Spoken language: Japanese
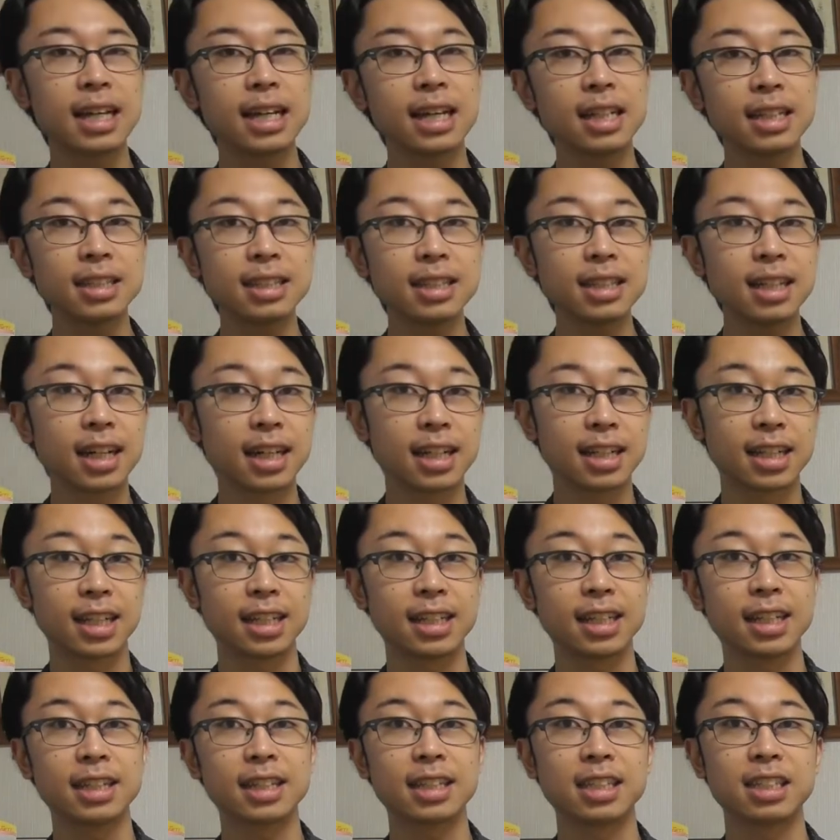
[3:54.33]
れやすい体
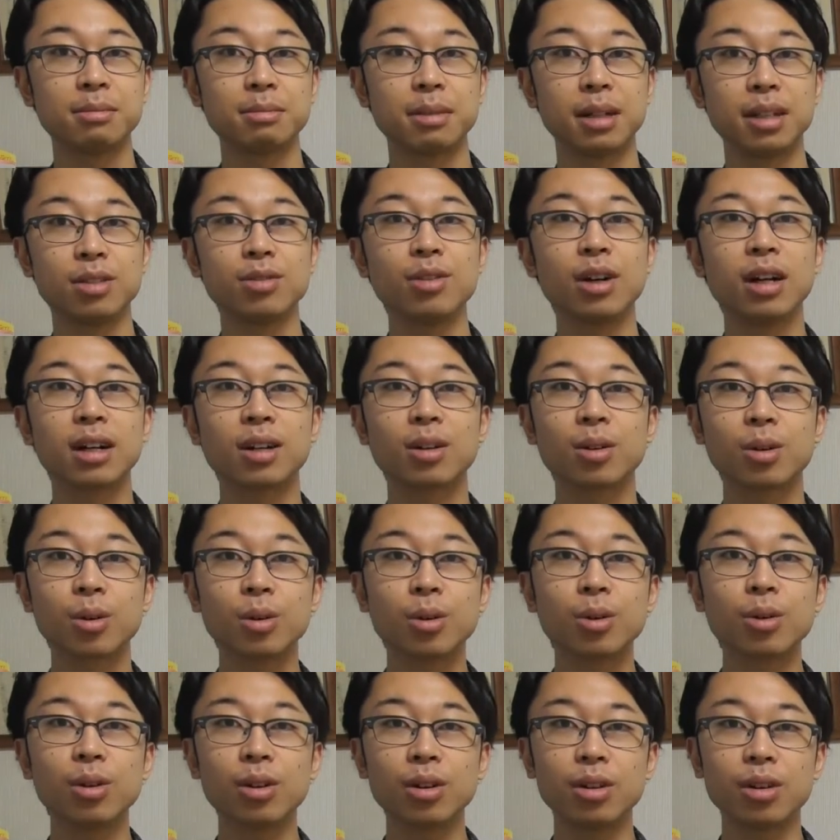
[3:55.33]
になってしまうのはこ
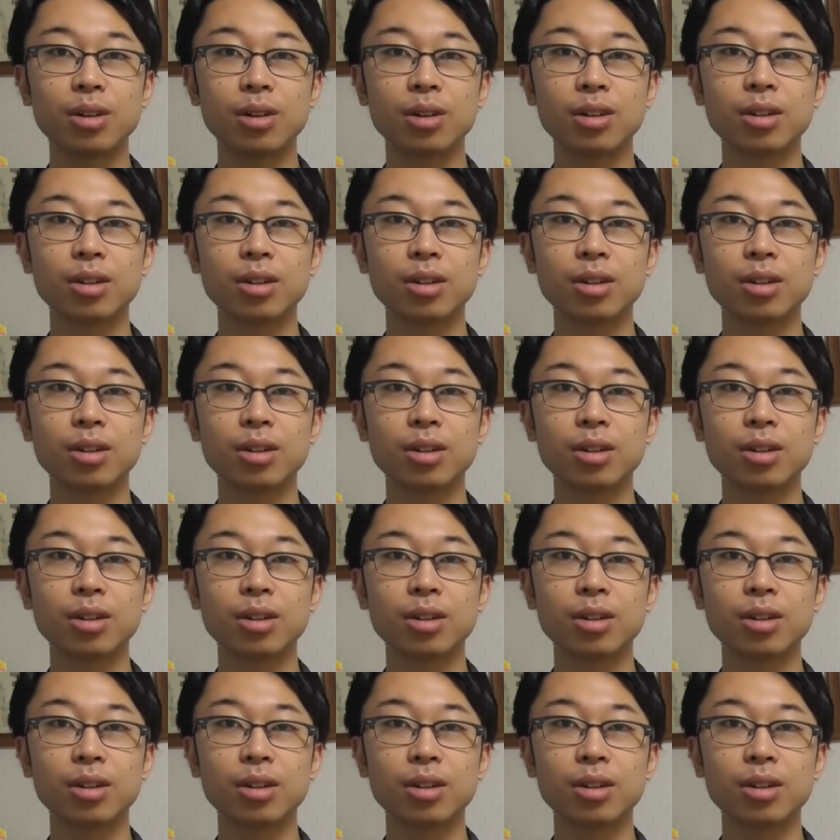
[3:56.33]
こ